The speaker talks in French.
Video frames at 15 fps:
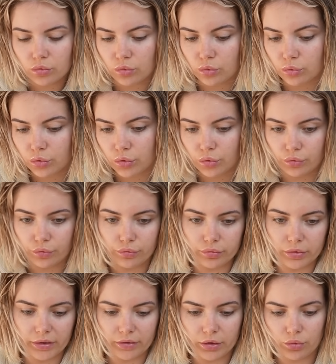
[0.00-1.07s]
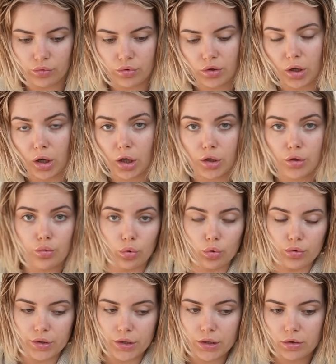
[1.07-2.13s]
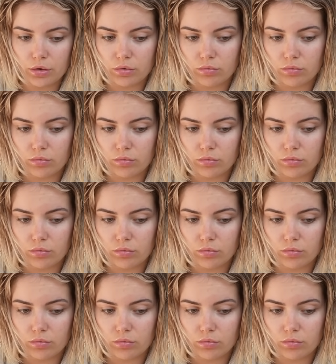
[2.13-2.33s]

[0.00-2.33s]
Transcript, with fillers: Donc vous avez juste à aller sur le site.